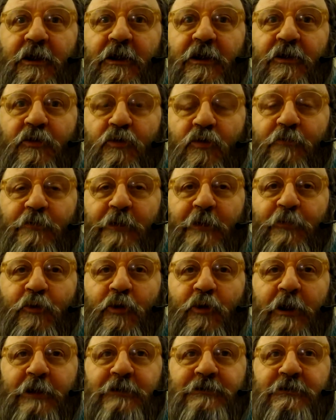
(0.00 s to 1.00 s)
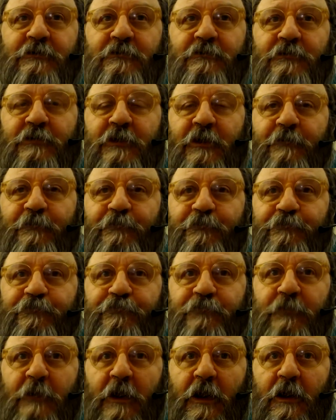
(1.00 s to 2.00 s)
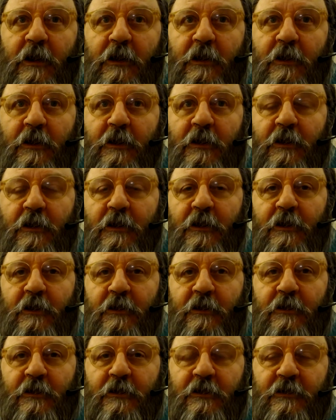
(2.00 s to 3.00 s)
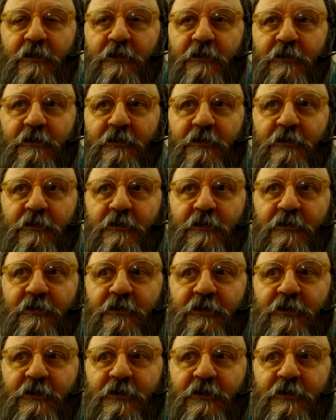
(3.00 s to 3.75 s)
commemorazione eh,